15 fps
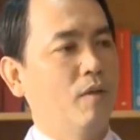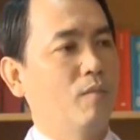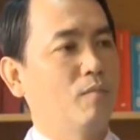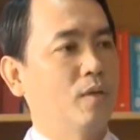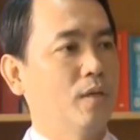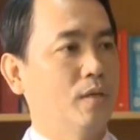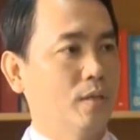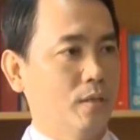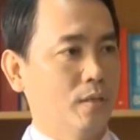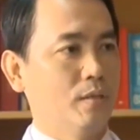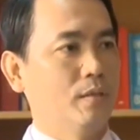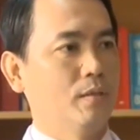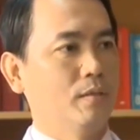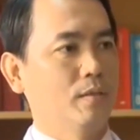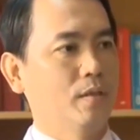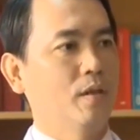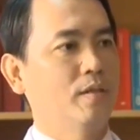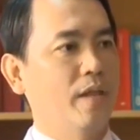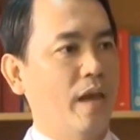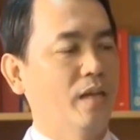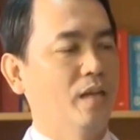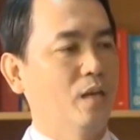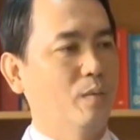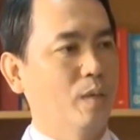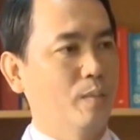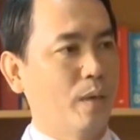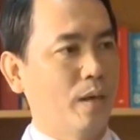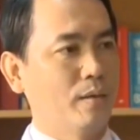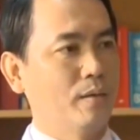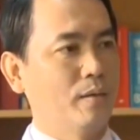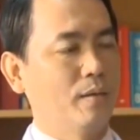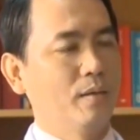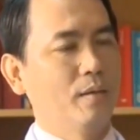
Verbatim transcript: phòng ngừa cho trẻ đừng có bị bệnh.